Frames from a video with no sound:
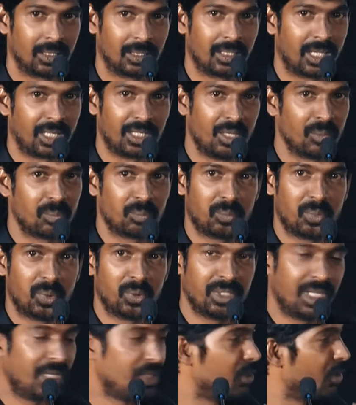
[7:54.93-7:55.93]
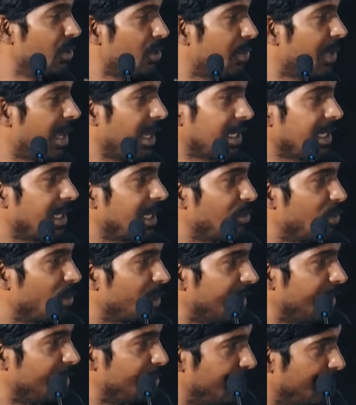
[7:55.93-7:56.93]
நான் எப்போ எதிர்பார்க்கல
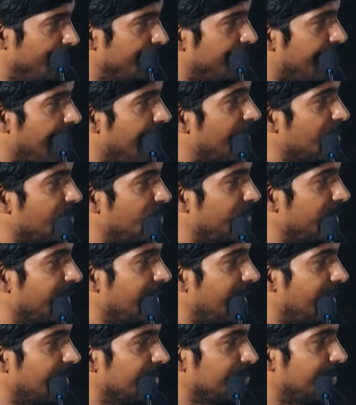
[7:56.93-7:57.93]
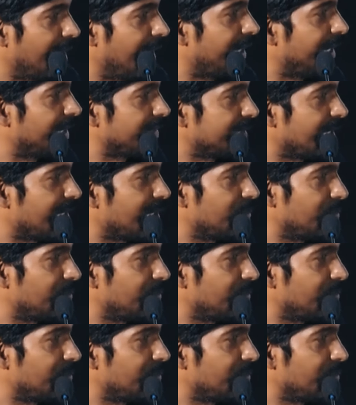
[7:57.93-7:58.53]
உங்களை இப்படி பார்க்குவேன் நான் பாலா சார்னு